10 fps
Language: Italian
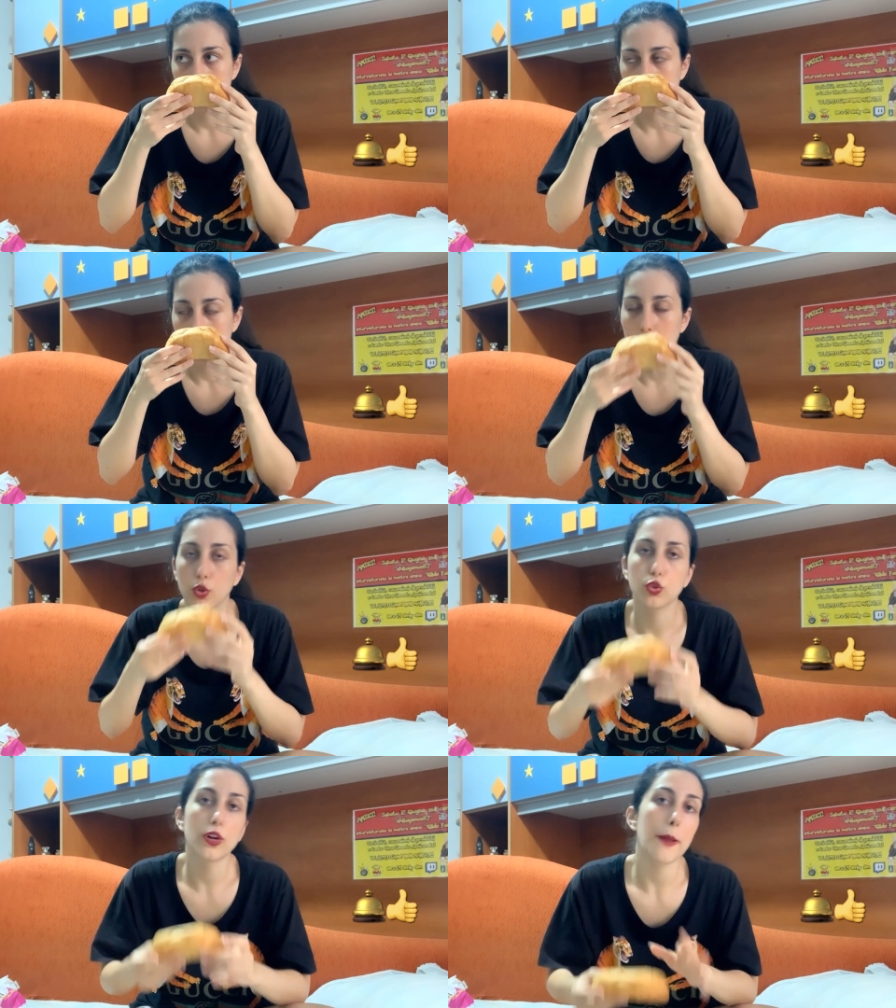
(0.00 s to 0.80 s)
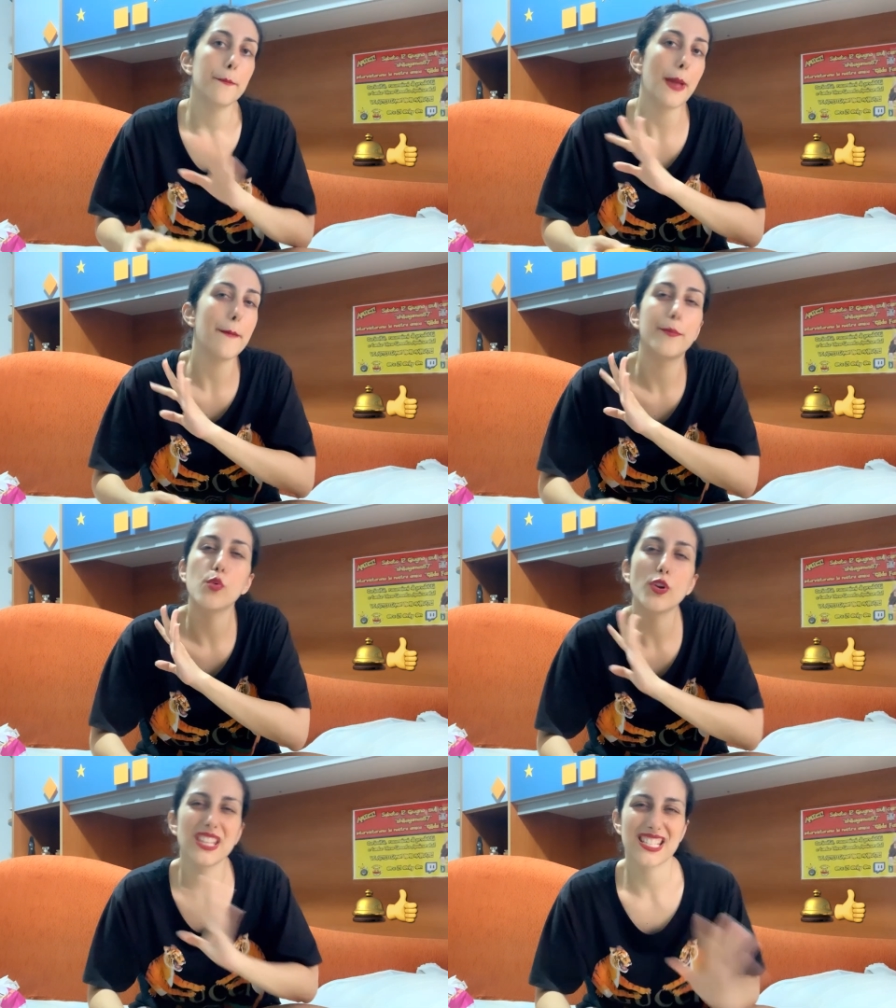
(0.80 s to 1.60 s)
L'odore è
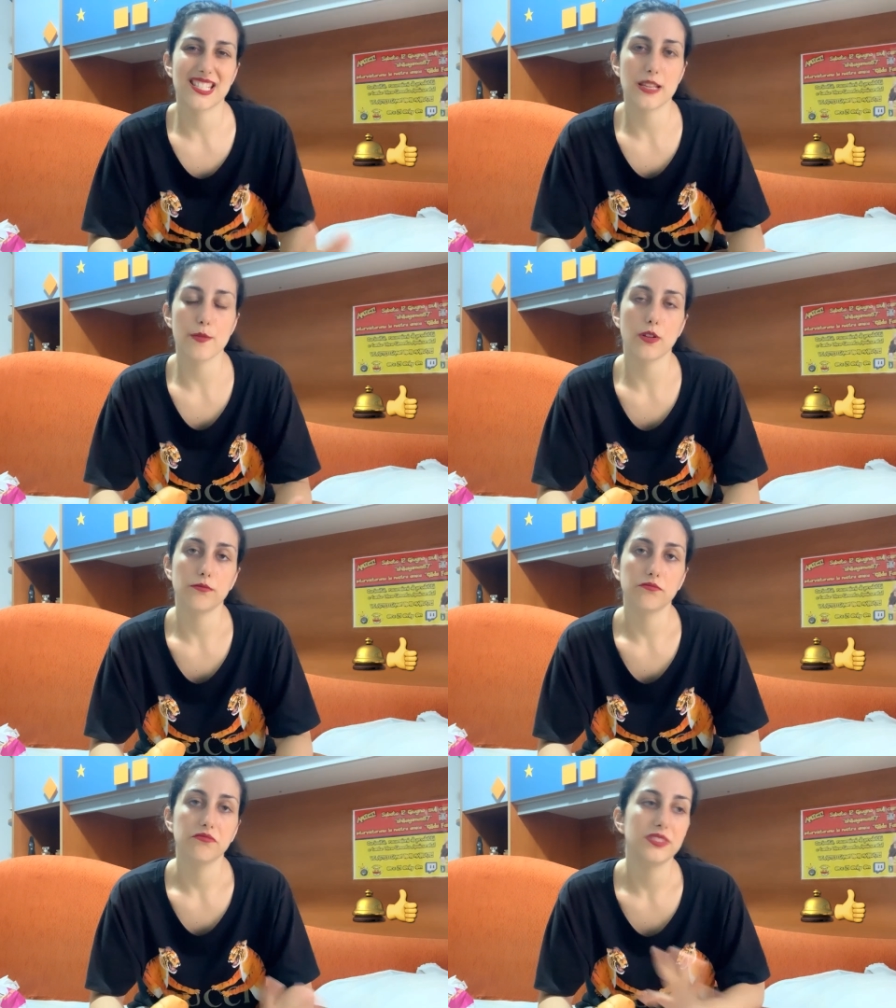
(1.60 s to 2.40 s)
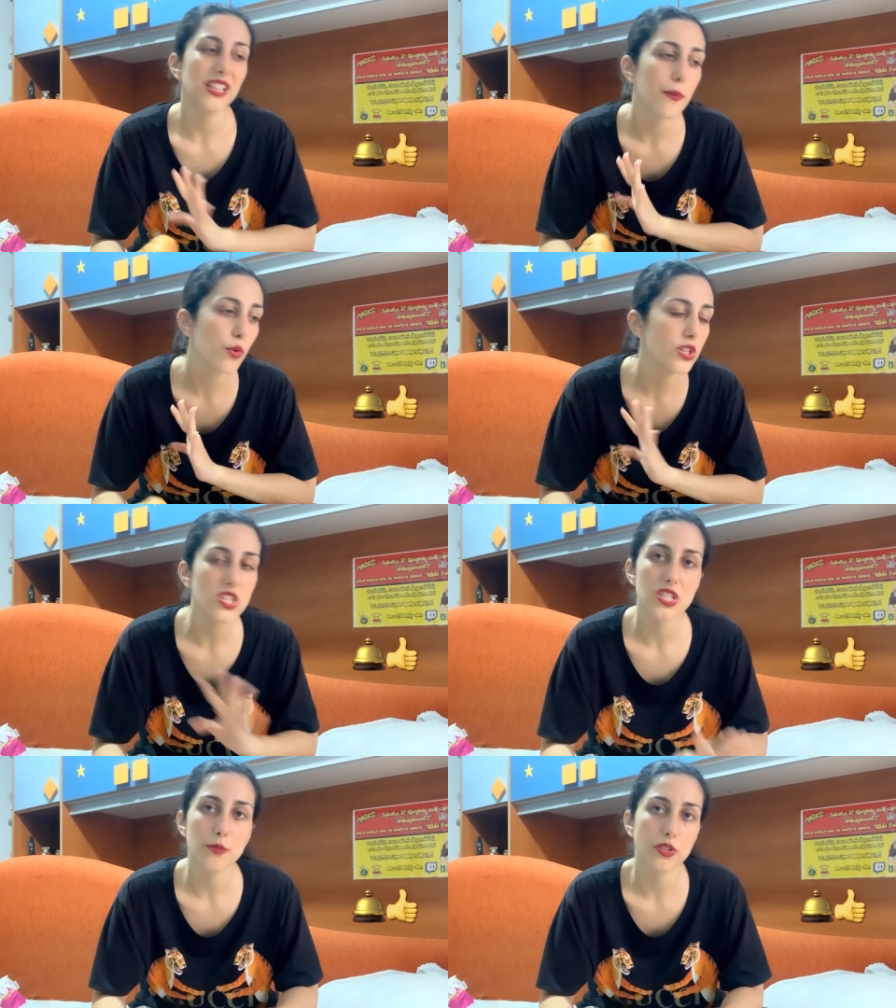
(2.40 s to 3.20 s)
buonissimo, dire
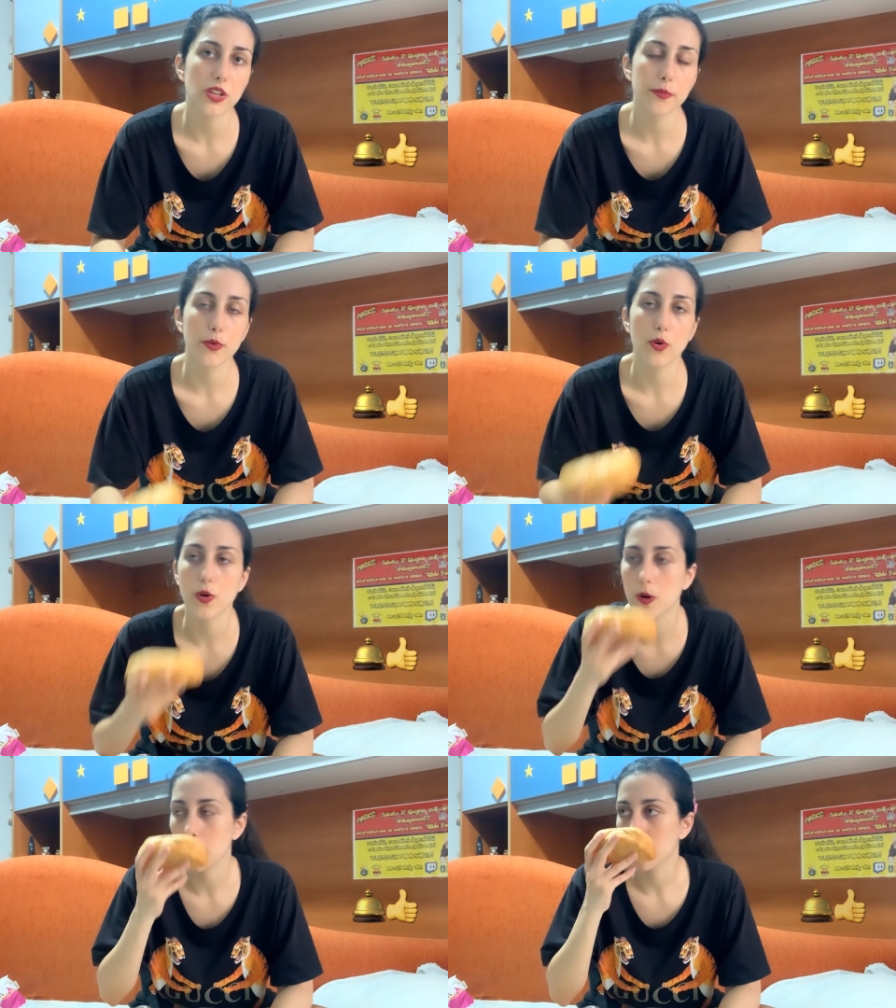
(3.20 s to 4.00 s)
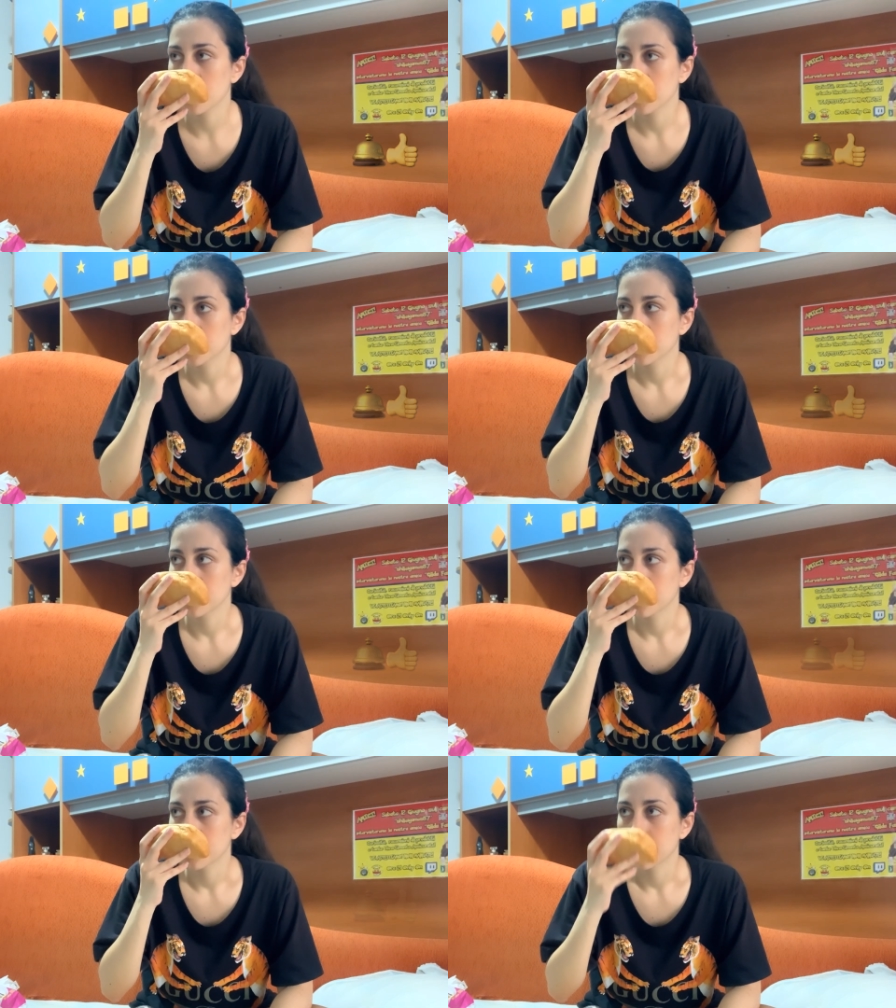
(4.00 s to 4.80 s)
buonissimo è dir poco.
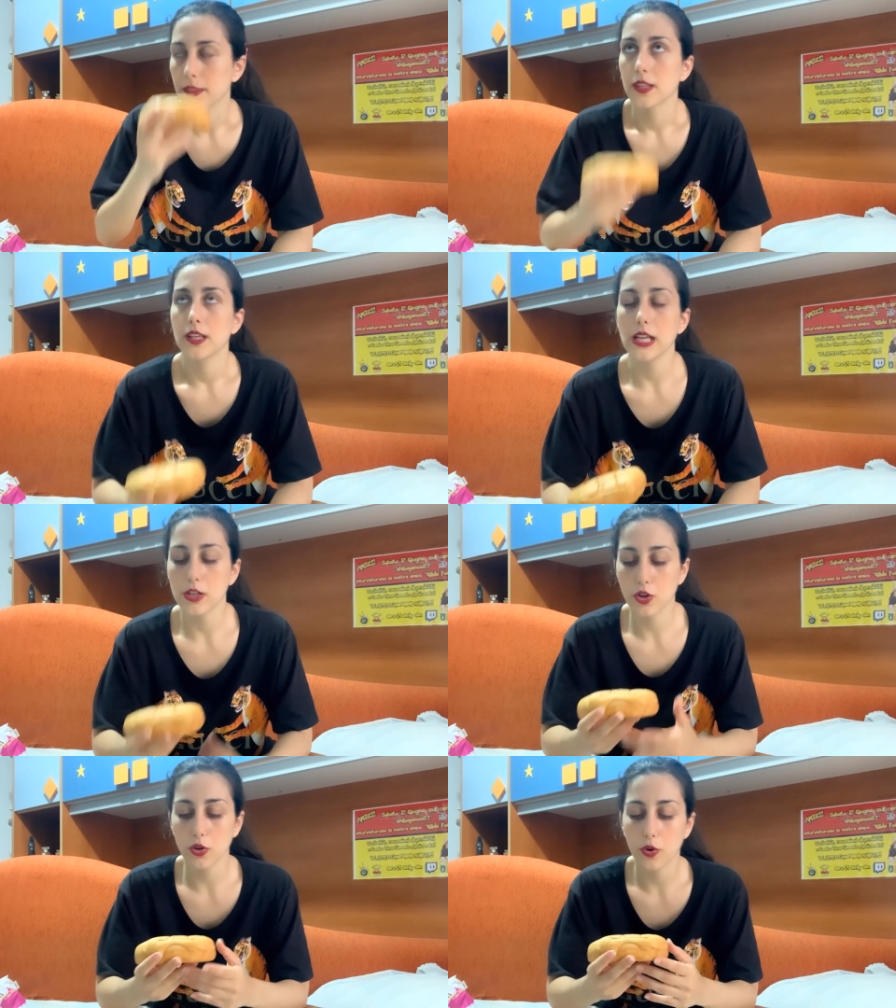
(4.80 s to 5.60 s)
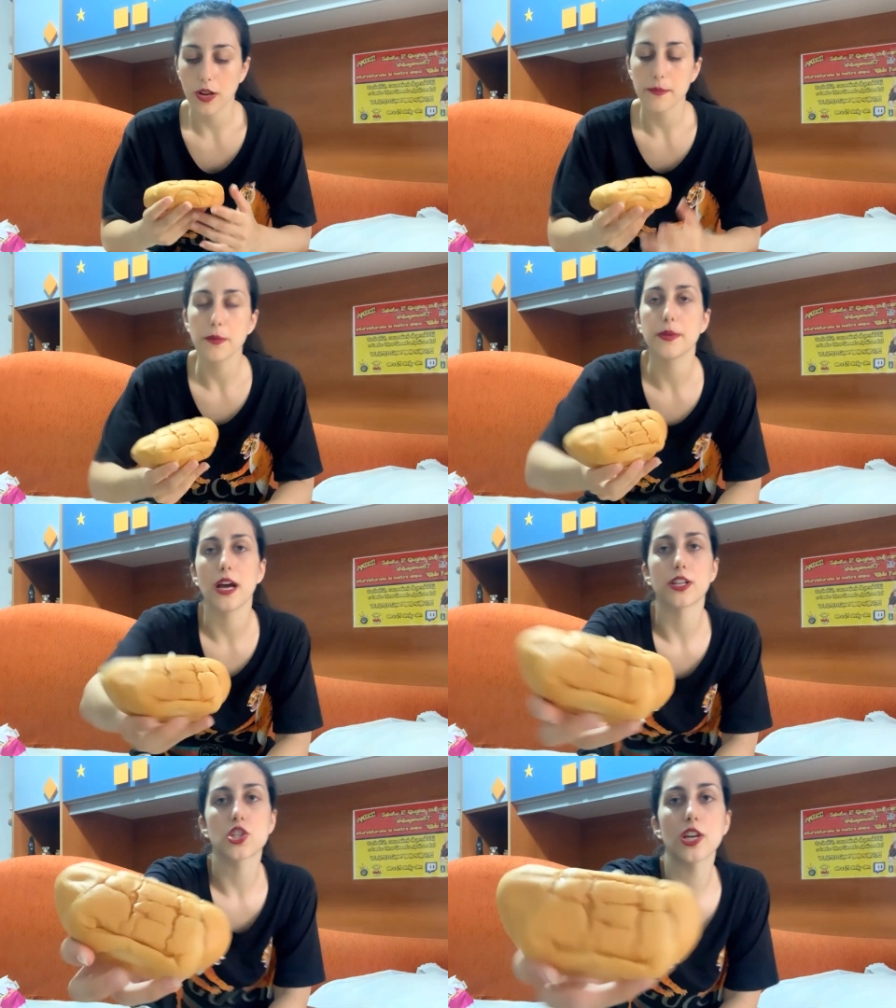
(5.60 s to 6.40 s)
Il colore mi
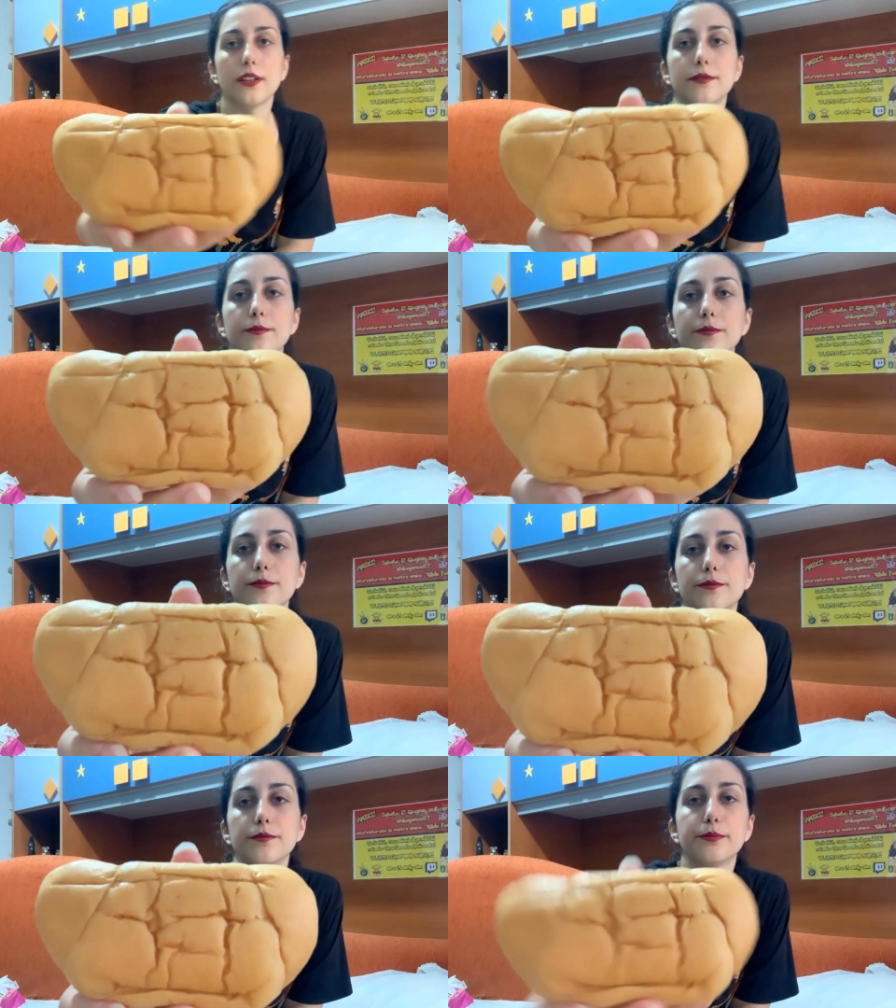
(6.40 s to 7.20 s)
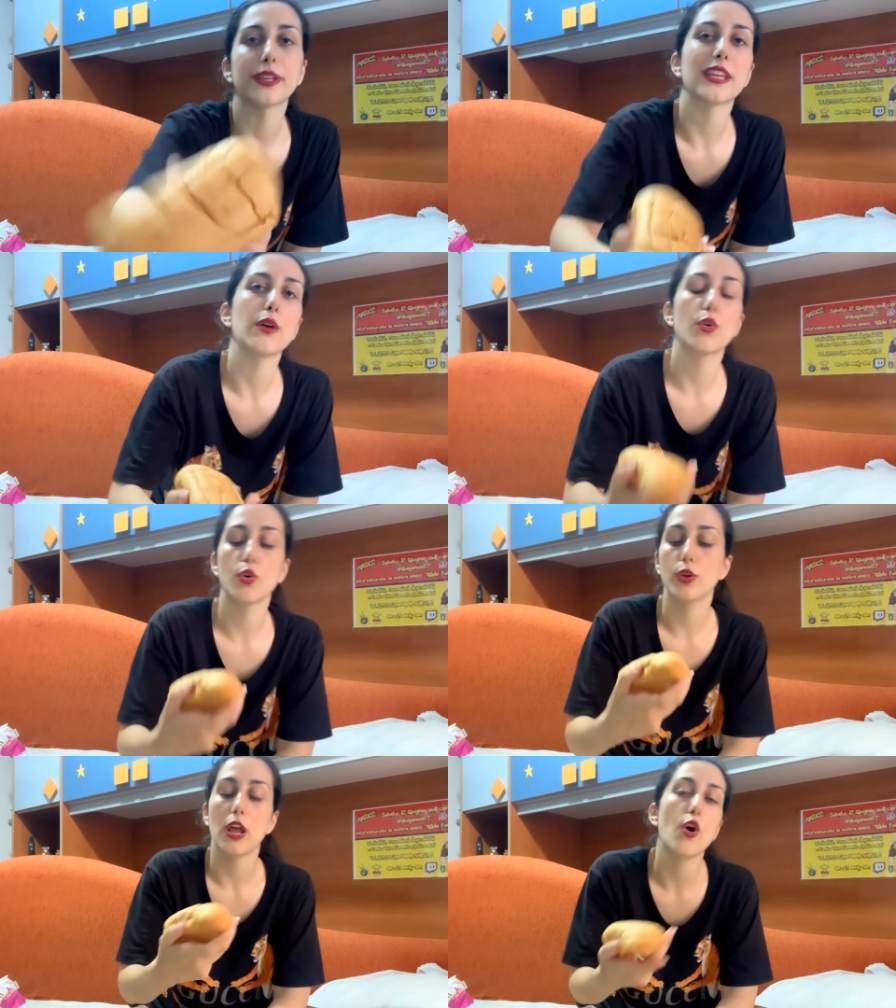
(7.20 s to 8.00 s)
piace perché è un
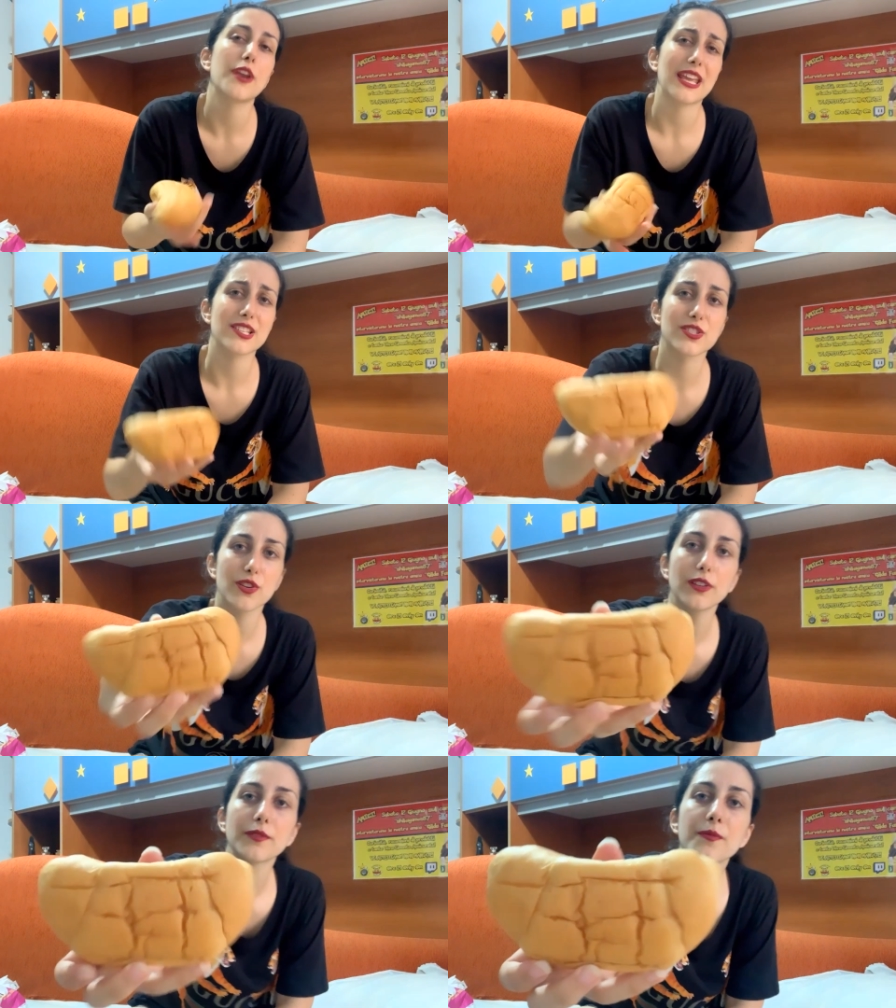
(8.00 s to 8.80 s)
colore onesto.